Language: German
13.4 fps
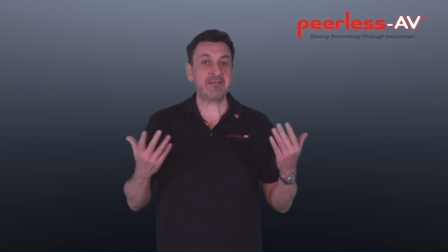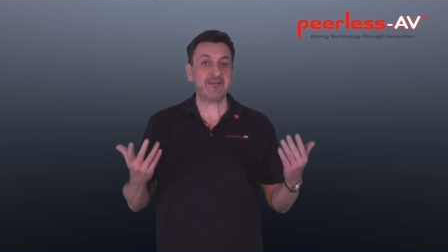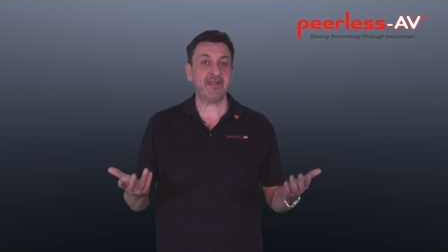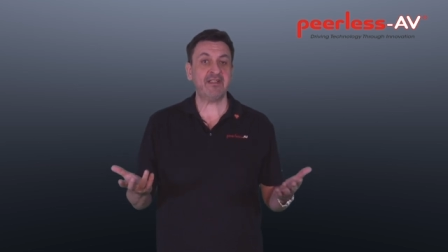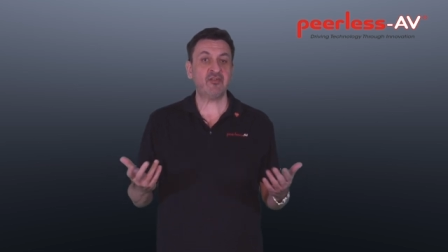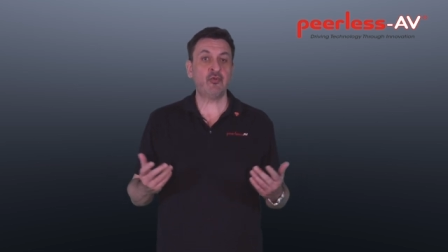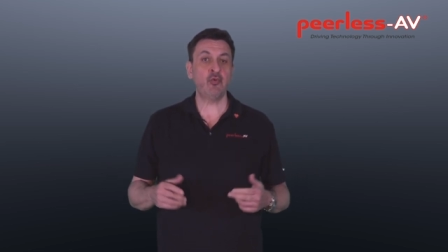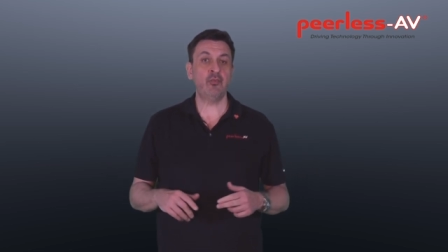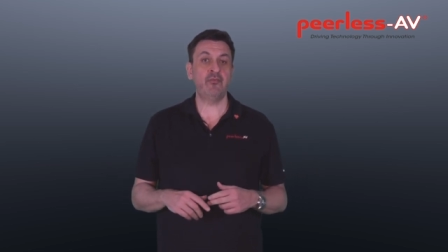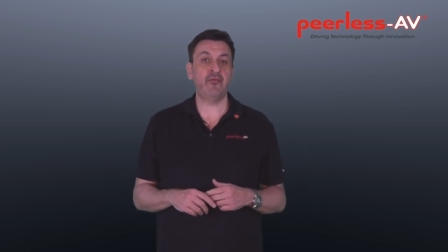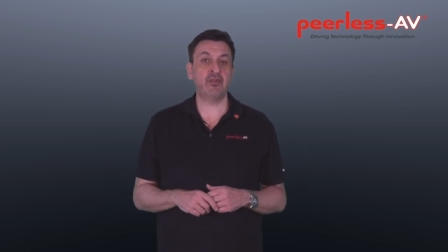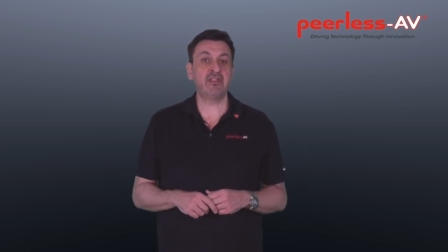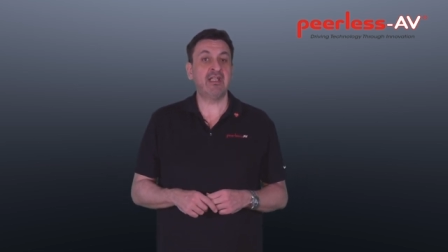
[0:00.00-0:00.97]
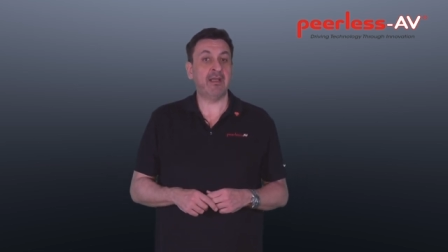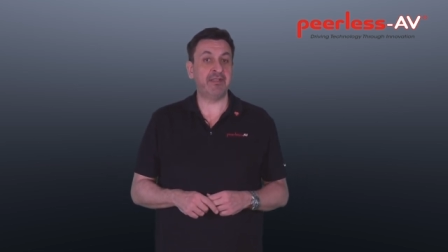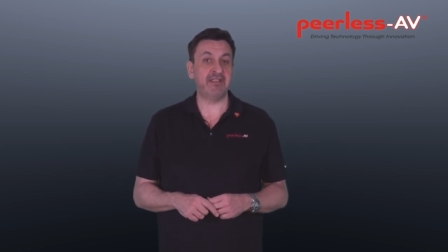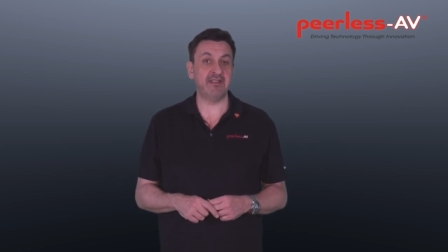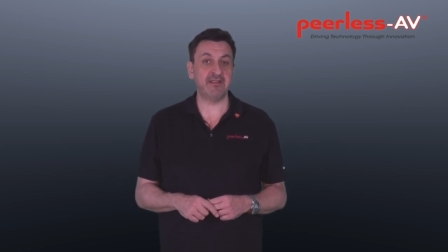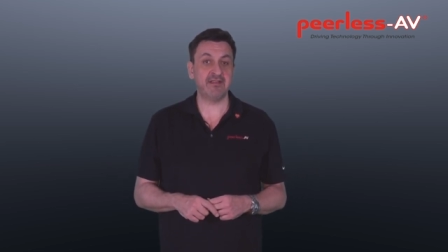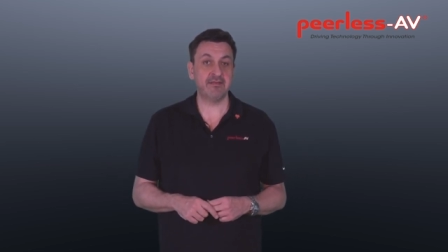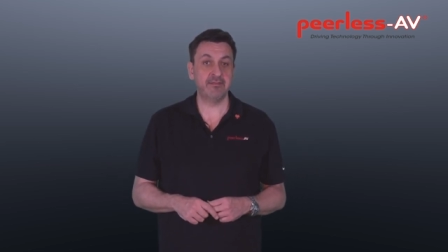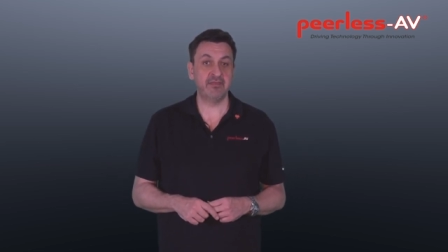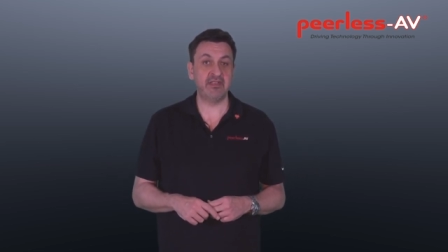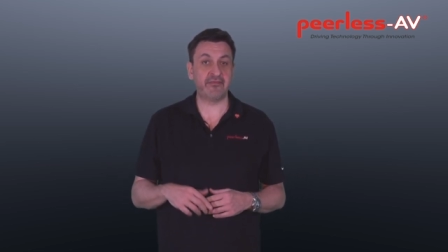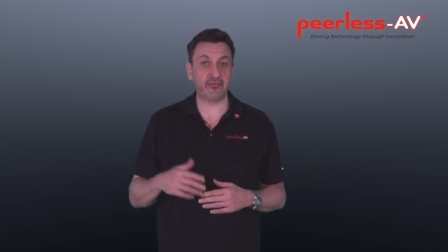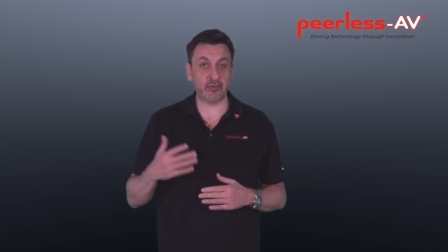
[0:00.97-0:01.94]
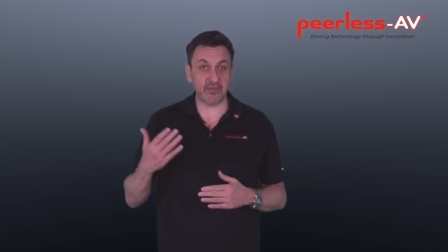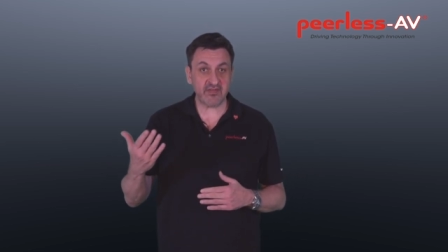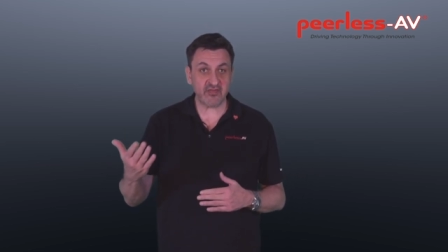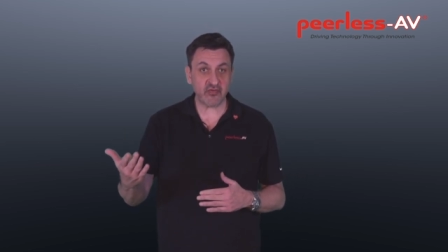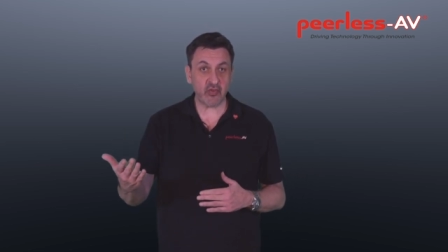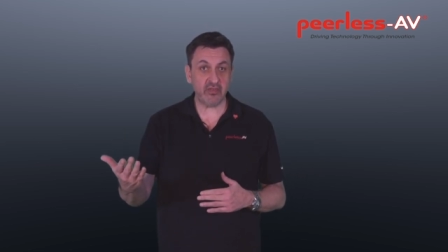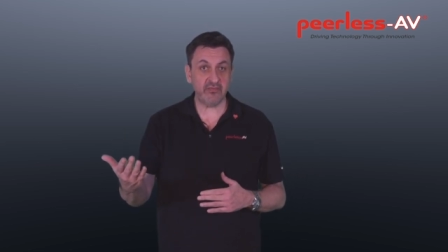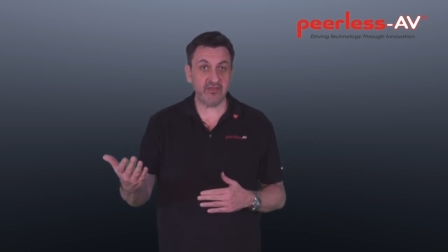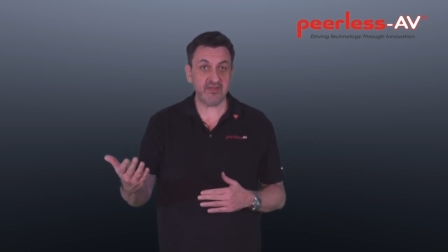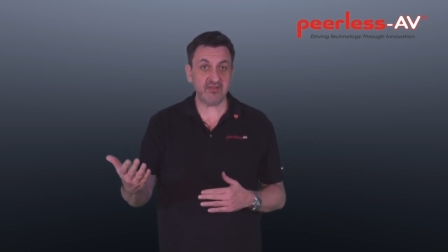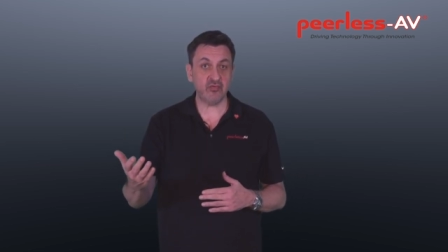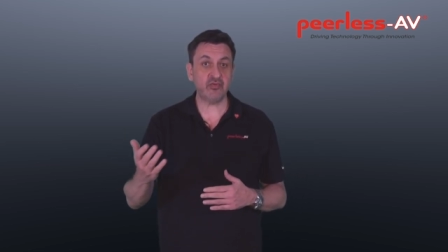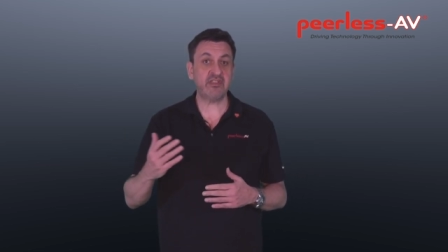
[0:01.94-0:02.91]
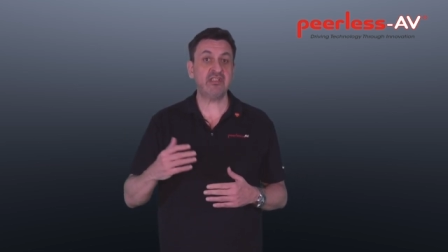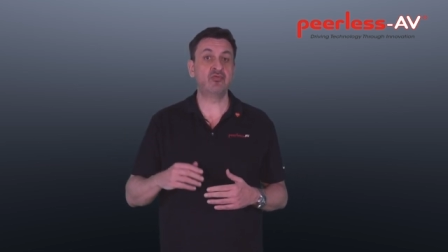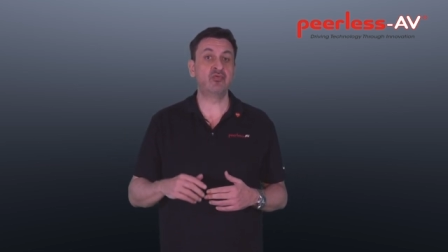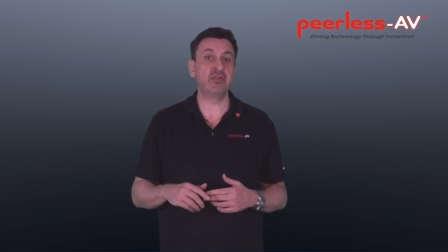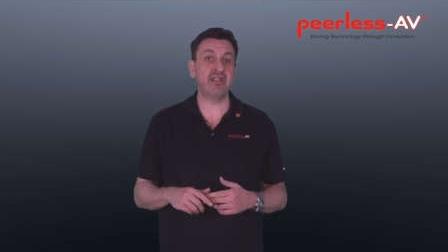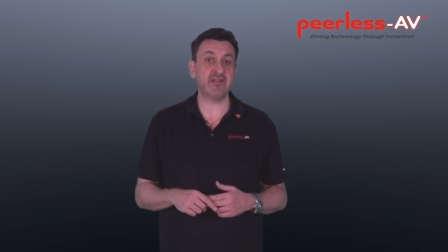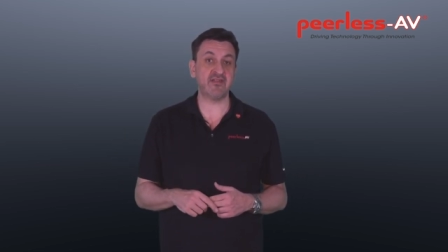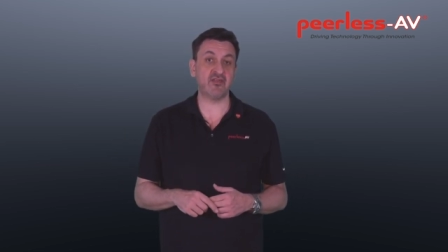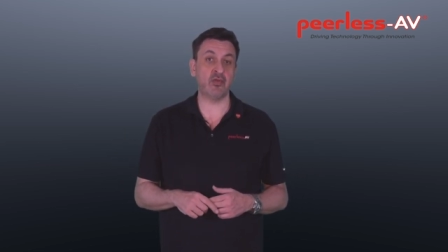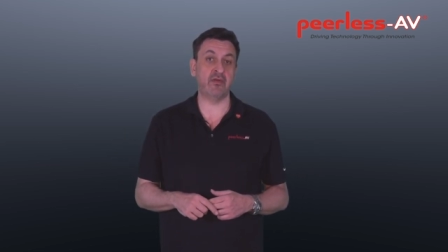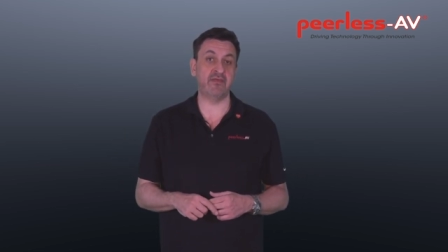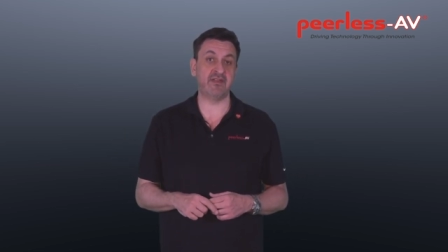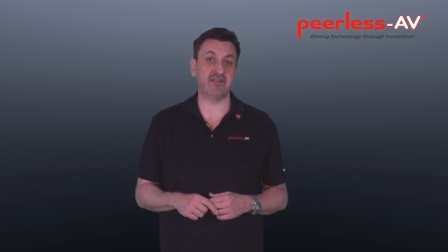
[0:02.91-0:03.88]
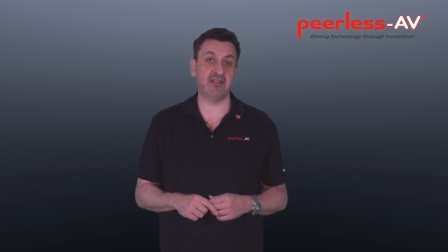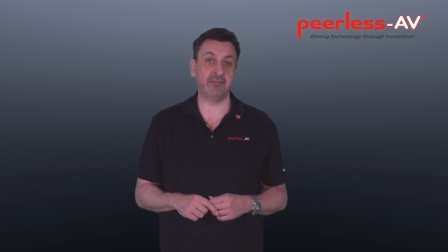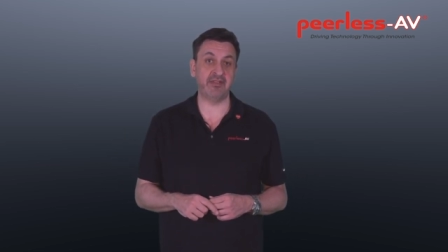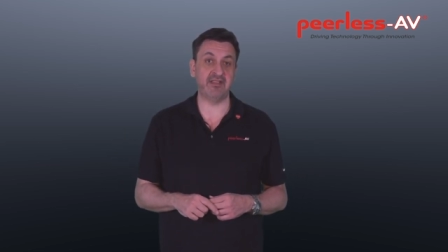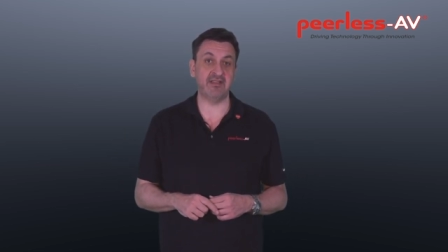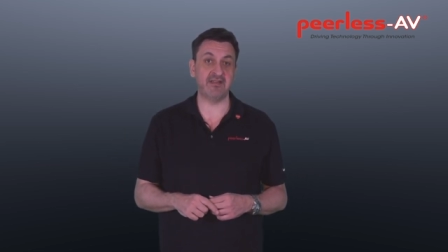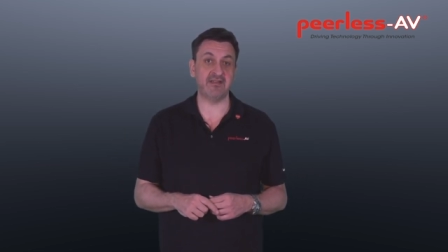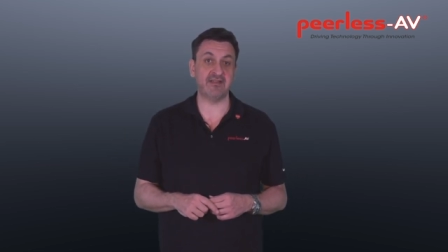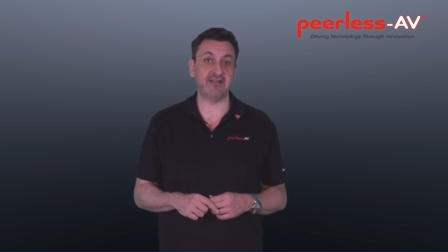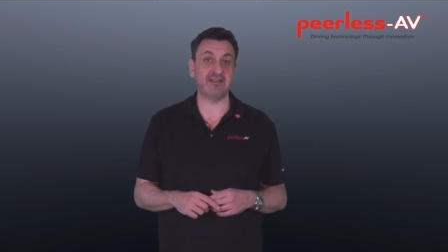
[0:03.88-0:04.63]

gibt zwei Typen von Kabinetts, die Front Service und die Rear Service Kabinetts.